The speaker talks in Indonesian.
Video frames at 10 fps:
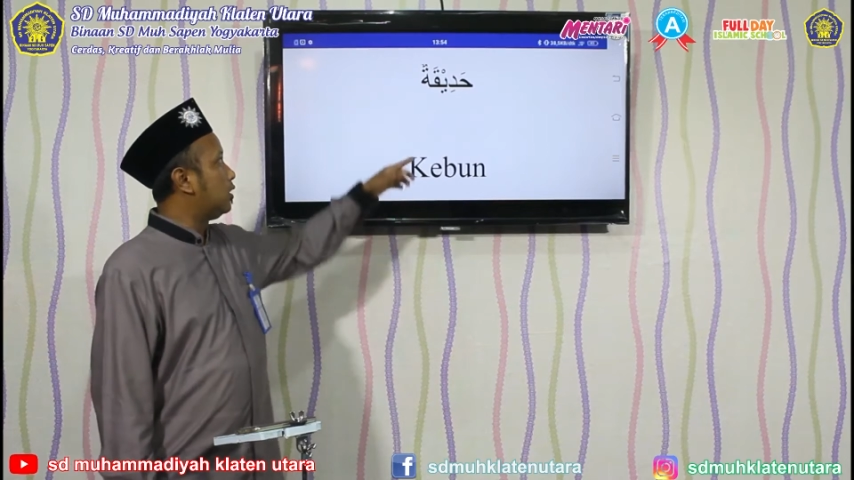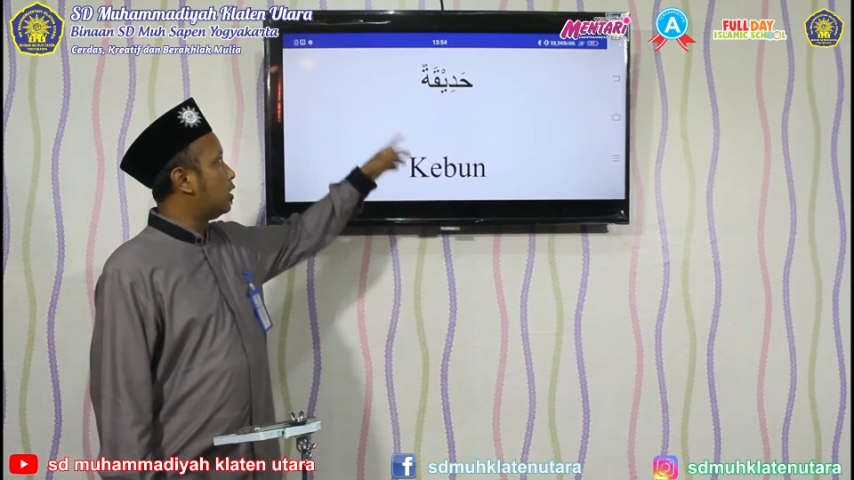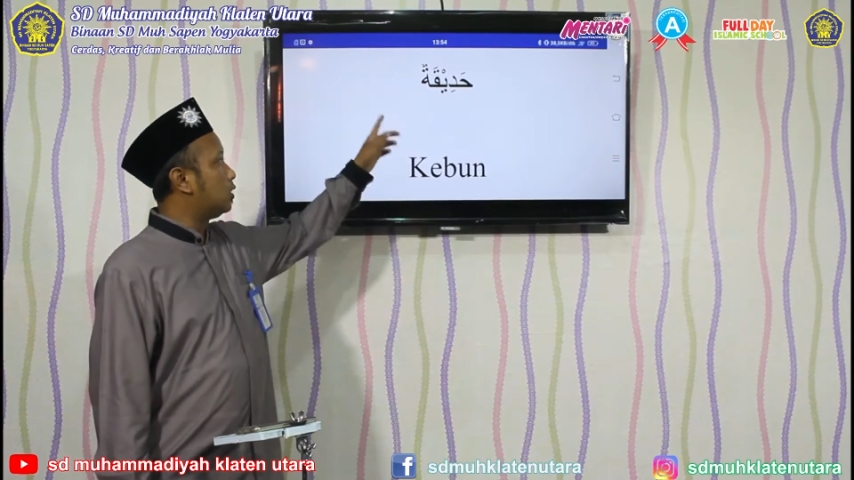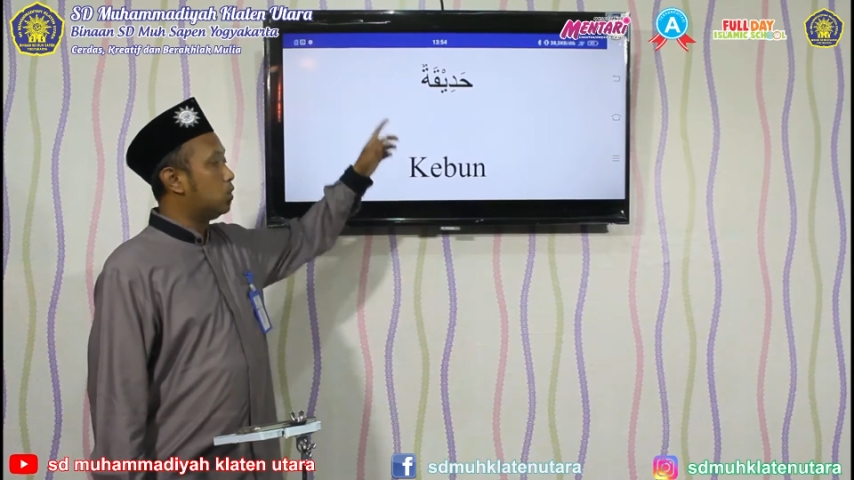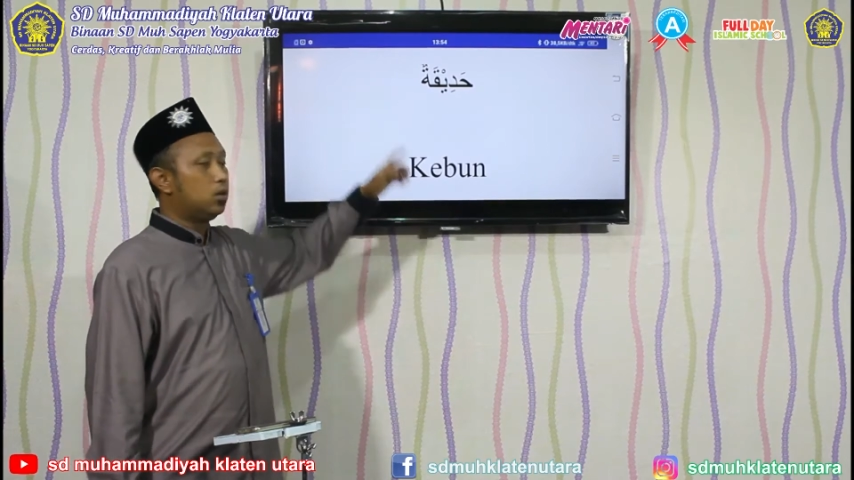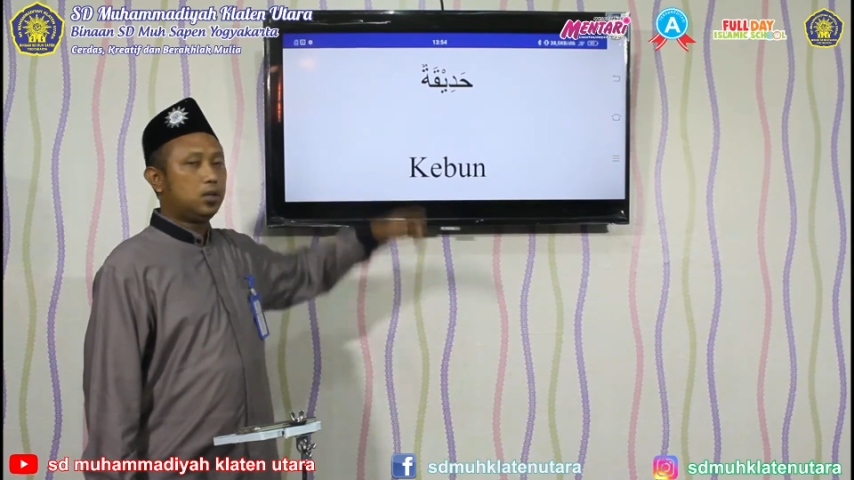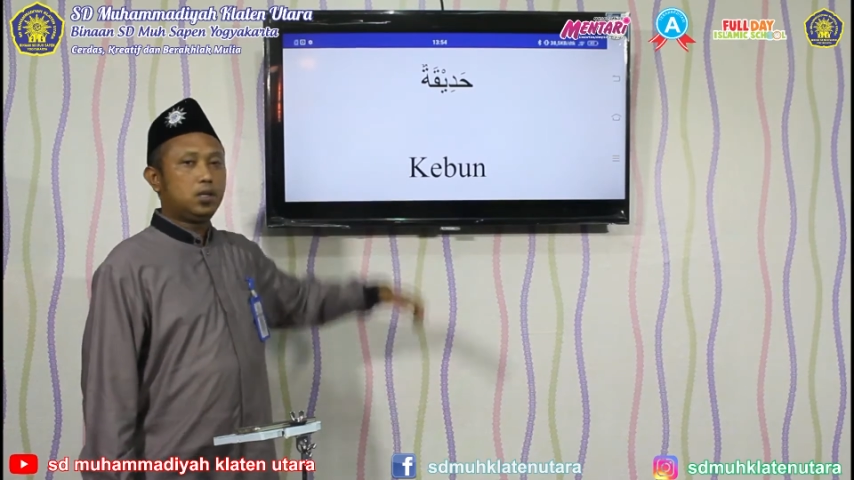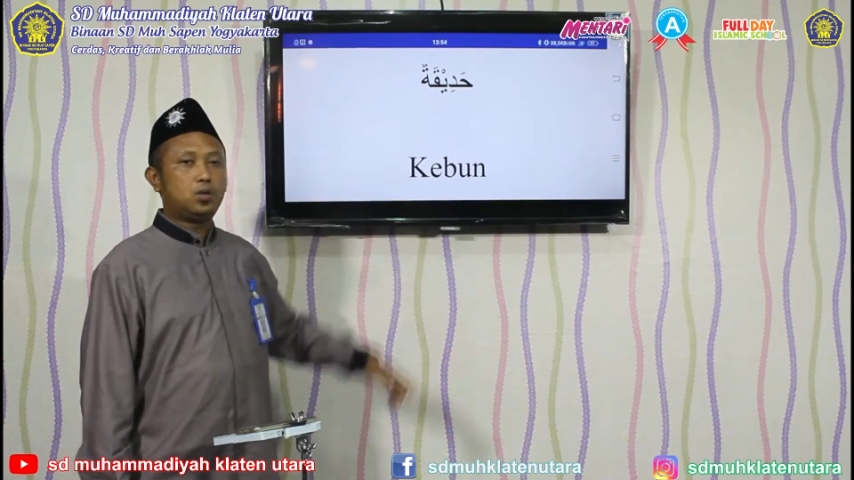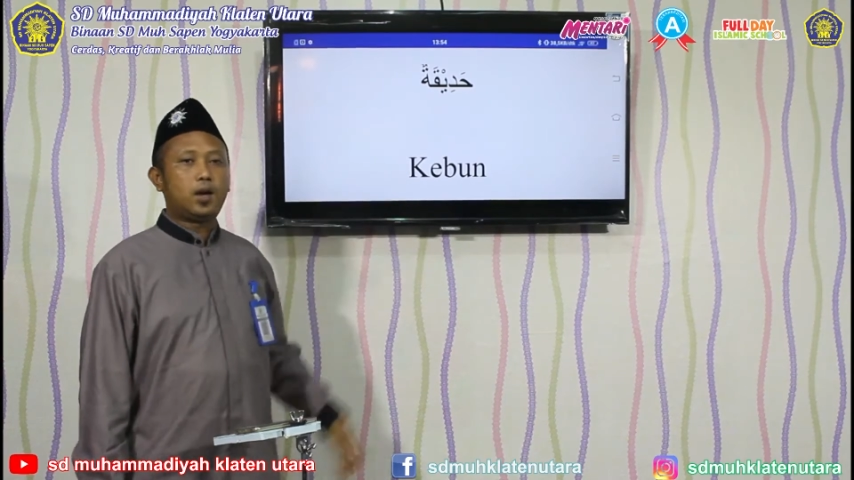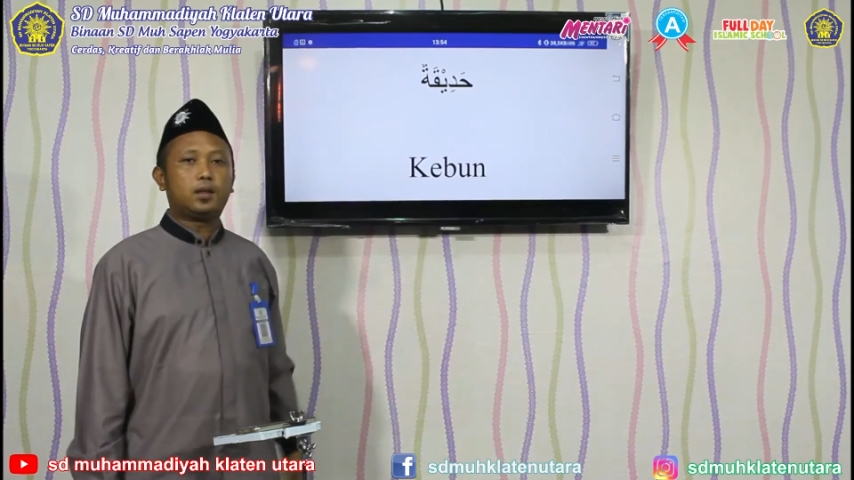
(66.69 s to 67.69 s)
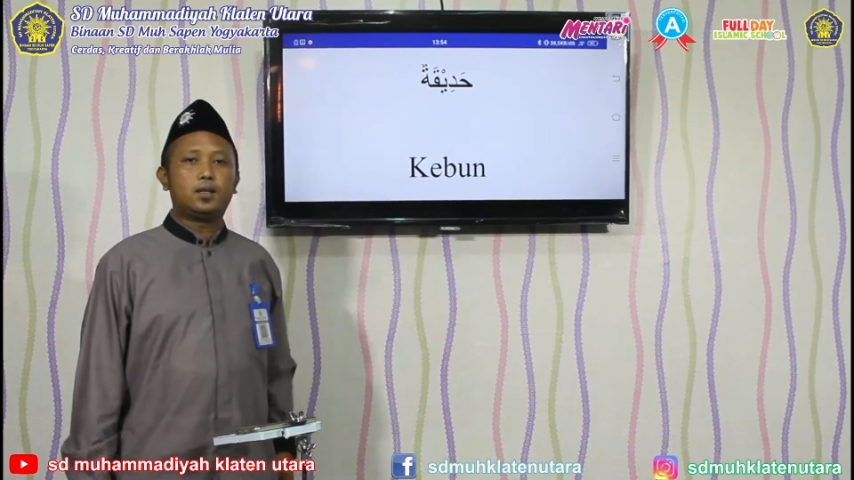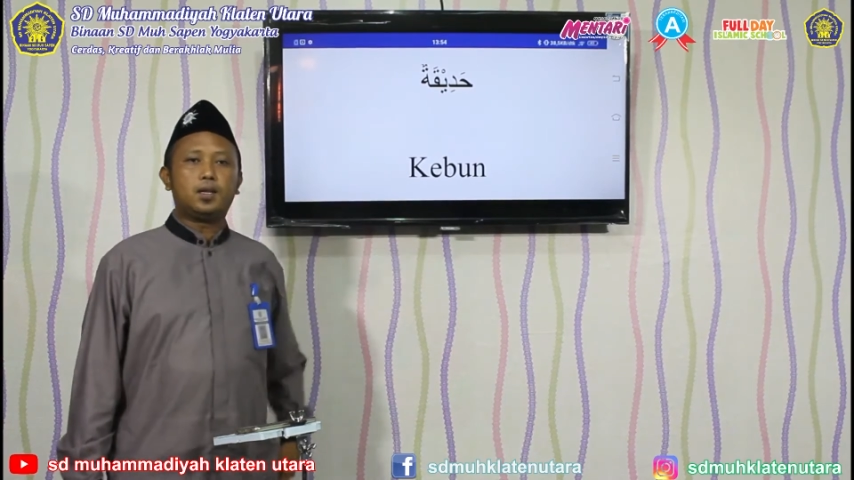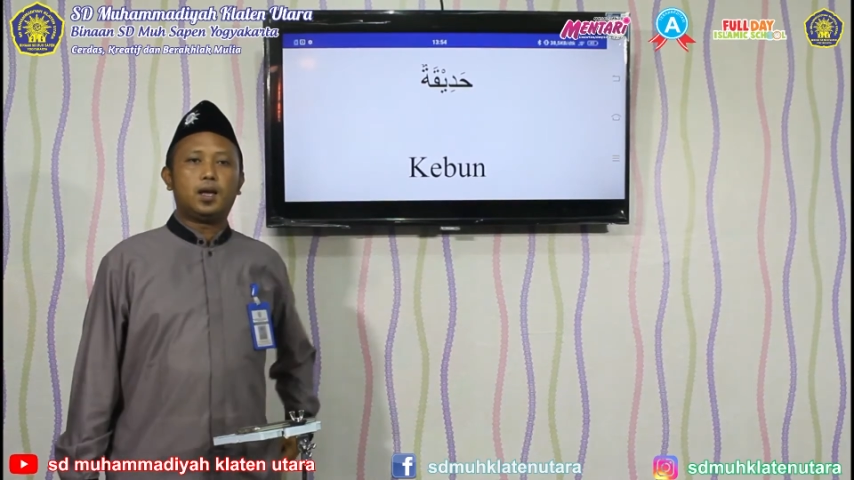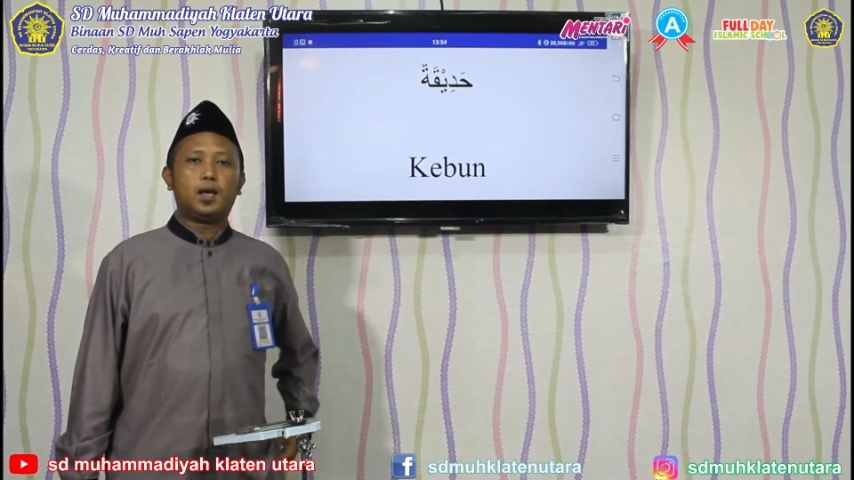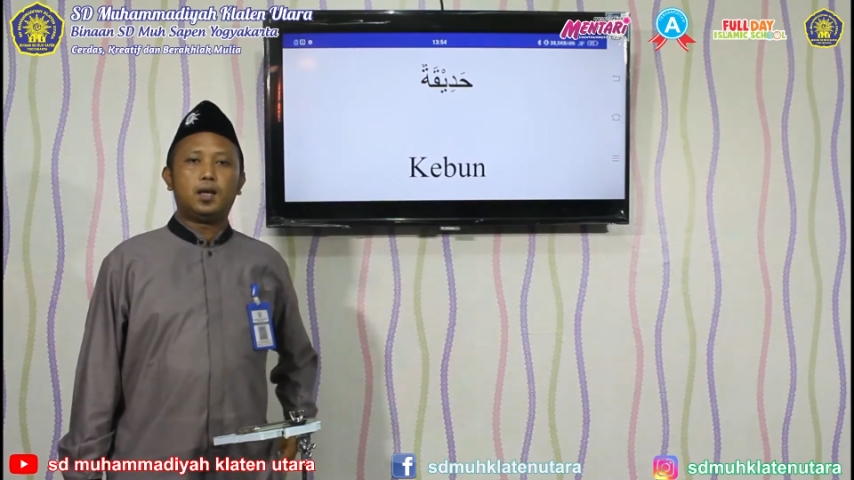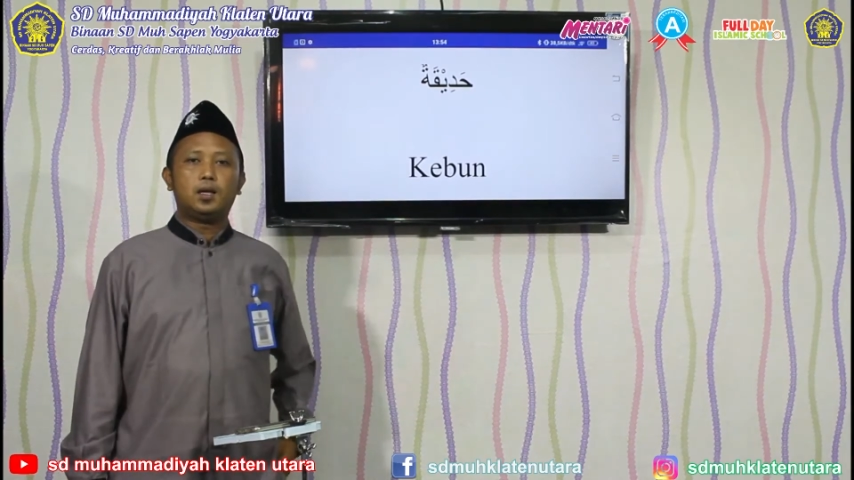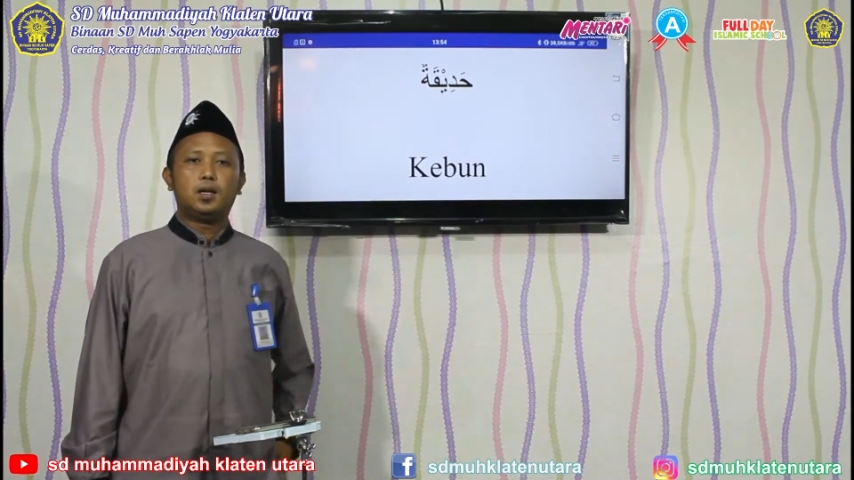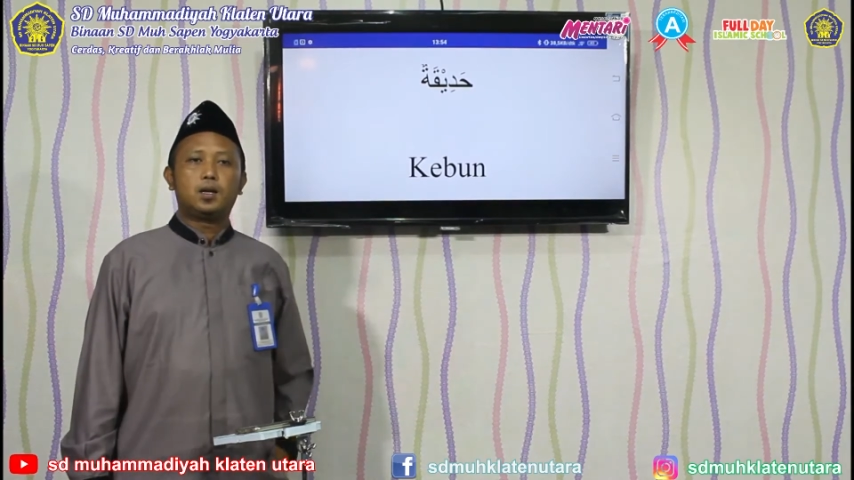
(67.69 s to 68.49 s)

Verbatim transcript: kotun itu artinya